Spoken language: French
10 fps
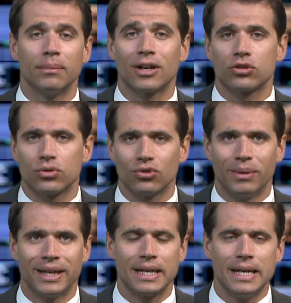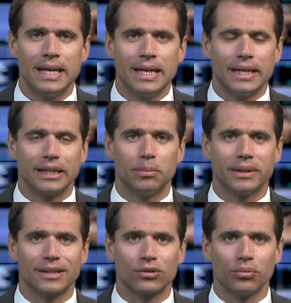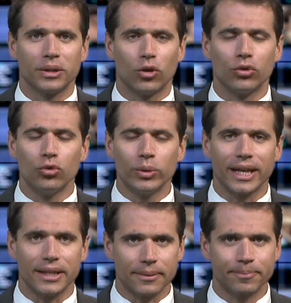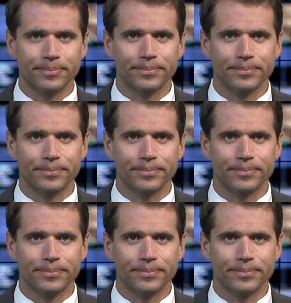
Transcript: des marchands de sommeil. Explication au micro de Louis Caillé